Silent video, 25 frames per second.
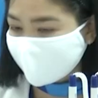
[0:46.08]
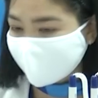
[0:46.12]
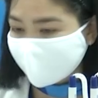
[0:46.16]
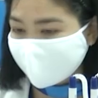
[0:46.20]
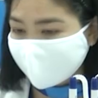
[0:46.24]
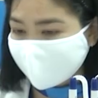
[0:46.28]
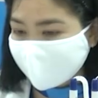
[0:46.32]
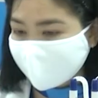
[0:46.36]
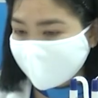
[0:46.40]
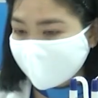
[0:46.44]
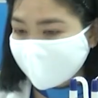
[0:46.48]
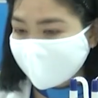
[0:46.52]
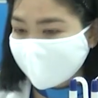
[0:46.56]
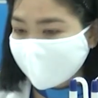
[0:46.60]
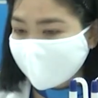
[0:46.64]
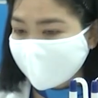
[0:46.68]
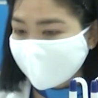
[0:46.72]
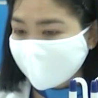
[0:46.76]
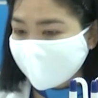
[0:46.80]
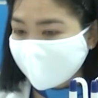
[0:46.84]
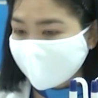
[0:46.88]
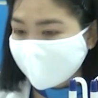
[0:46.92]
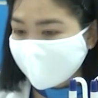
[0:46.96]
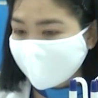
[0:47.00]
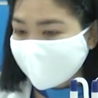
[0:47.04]
Nam,
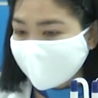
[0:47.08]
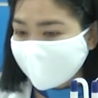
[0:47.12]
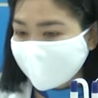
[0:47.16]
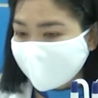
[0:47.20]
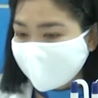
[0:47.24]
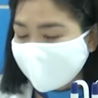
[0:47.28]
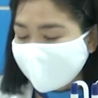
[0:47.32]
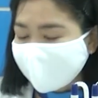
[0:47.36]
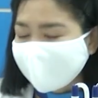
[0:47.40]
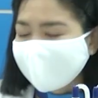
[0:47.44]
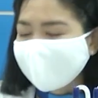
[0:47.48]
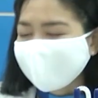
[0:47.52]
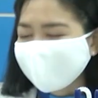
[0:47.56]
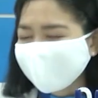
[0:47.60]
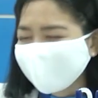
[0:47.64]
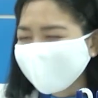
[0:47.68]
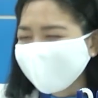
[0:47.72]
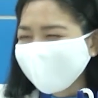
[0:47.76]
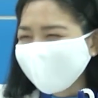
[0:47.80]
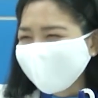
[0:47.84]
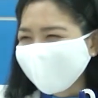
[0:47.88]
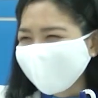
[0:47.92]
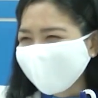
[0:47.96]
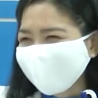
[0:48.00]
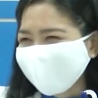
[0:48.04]
Ngân hàng Thương
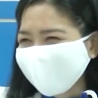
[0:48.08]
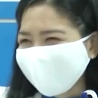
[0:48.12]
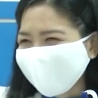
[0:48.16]
mại Cổ phần